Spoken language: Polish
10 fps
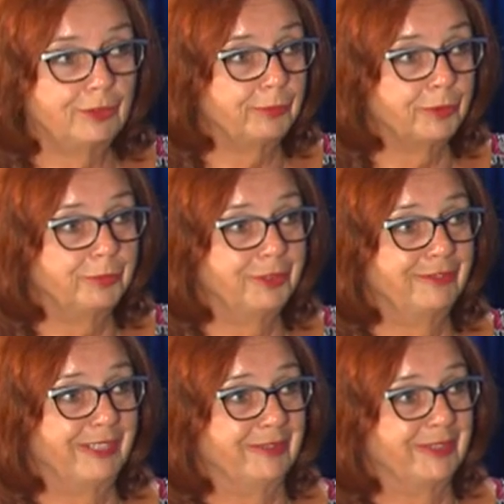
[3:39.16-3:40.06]
mnie
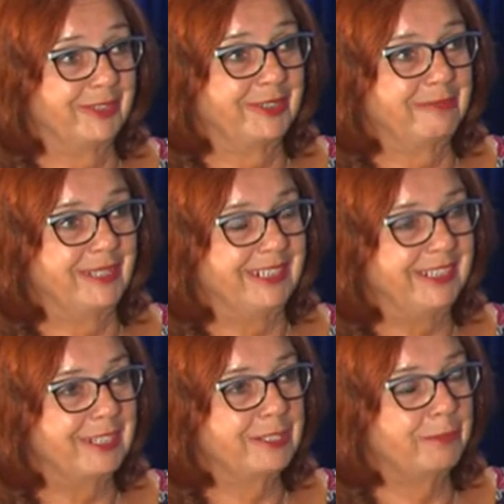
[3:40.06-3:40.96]
podbudowało to, co
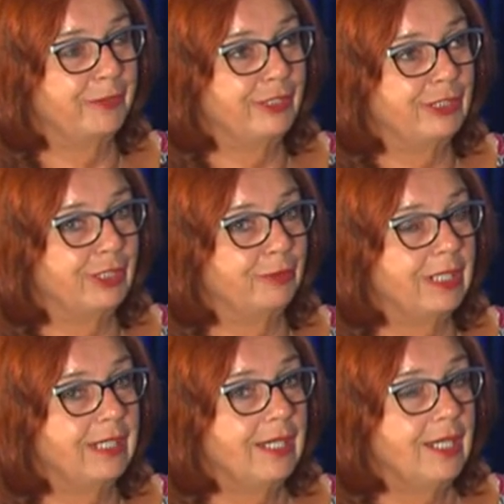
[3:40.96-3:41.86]
pani teraz
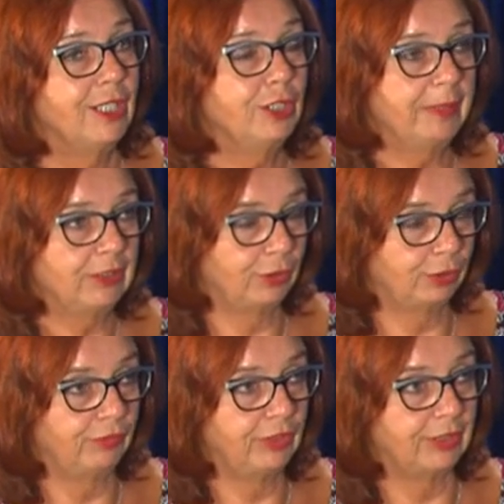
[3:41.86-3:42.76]
powiedziała. Chyba
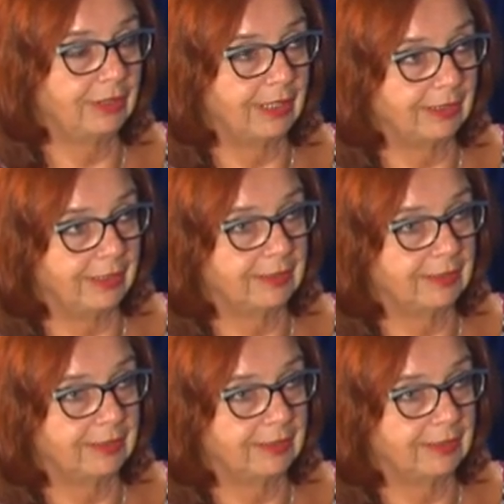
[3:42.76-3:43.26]
rzeczywiście tak